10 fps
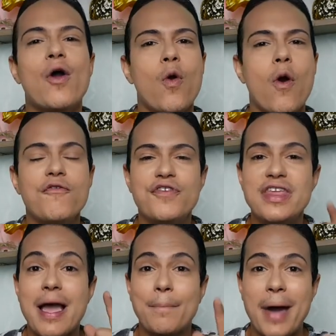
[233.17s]

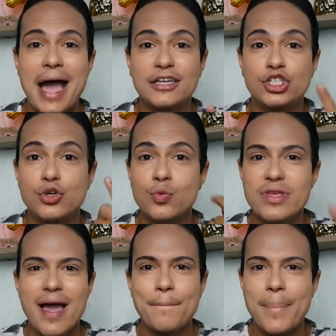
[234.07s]
conferir a parte 1
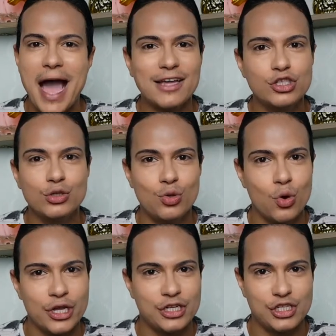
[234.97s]
e a parte
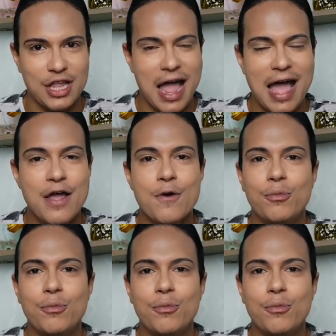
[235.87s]
2, tá?